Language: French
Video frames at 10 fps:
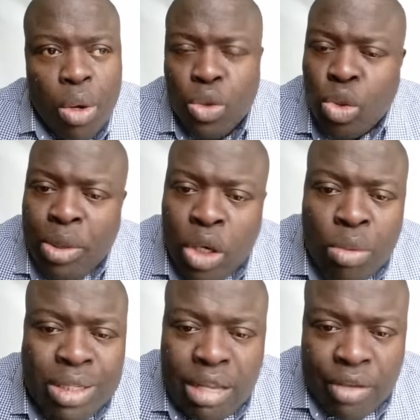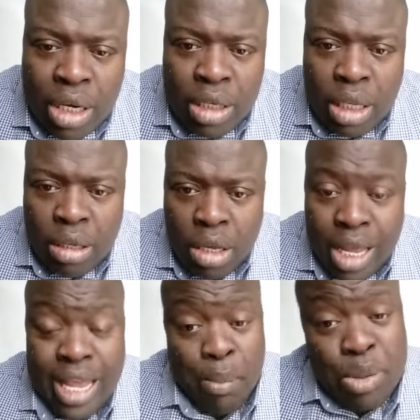au sommet de l'homme, c'est sa virilité.
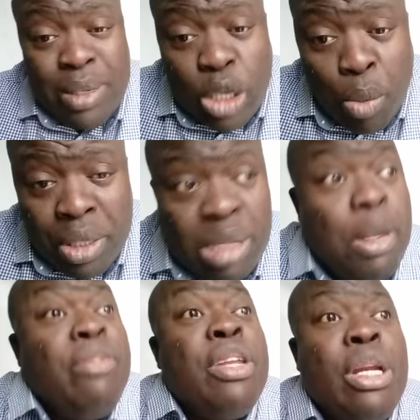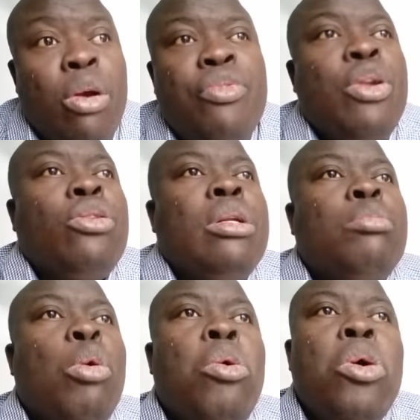Et en plus, pas sa copine, c'est pas une fille Une fille on te
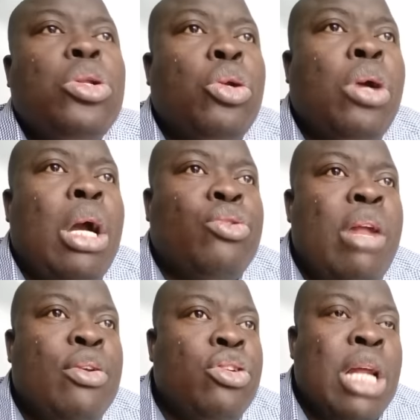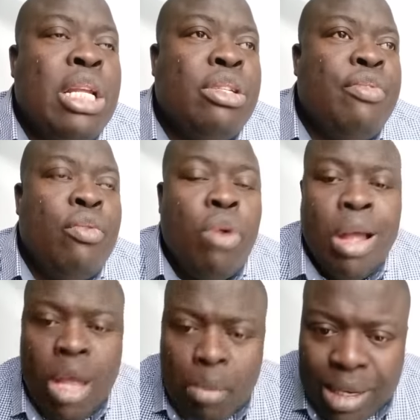dit, bon, tonton, quand tu lèves, tu d'aller se faire
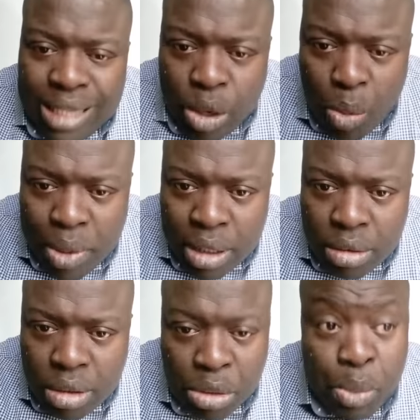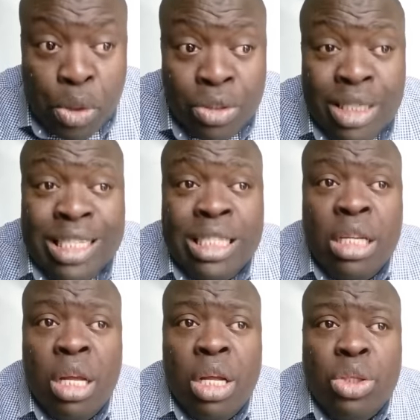voir. Mais ta copine, depuis deux ans, te
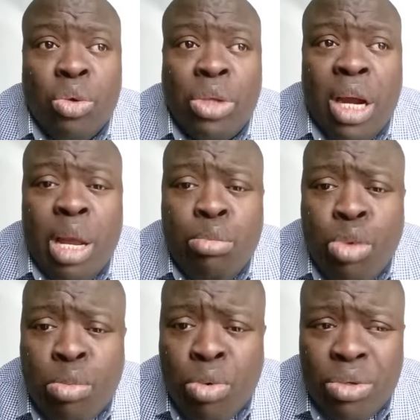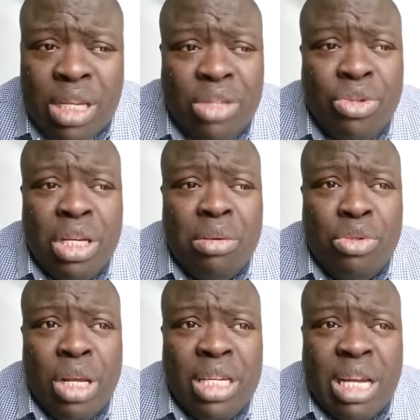dit, ton quand un momo, tu
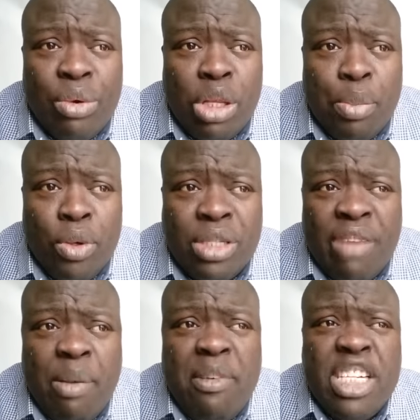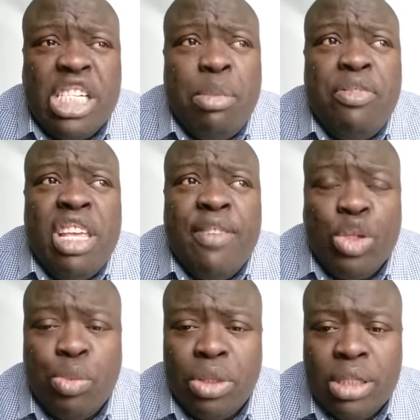es, éjaculé pour ça. Va pas chercher une fille qui va
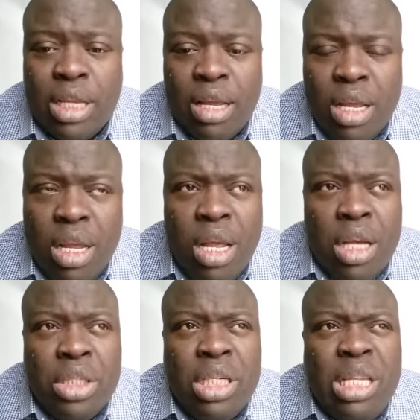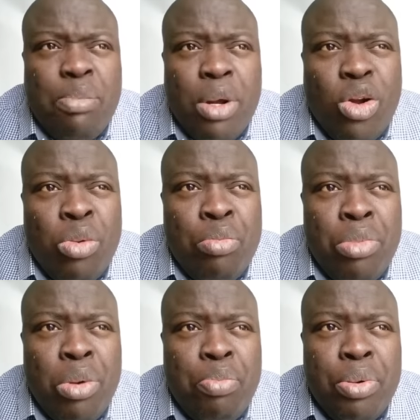supporter ça. Je ne sais pas
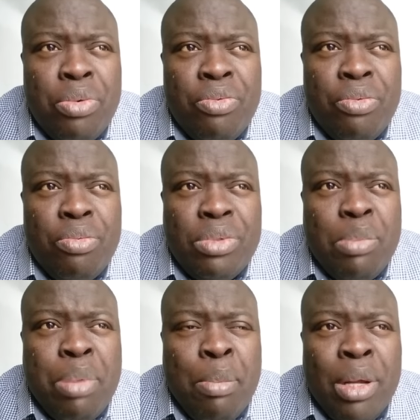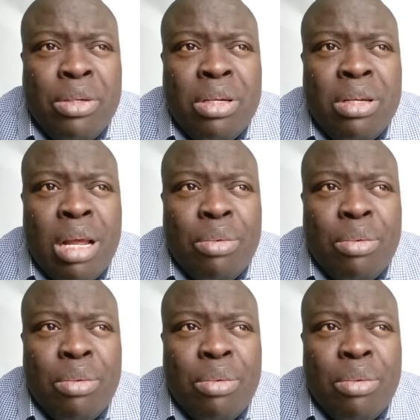comment pour se permettre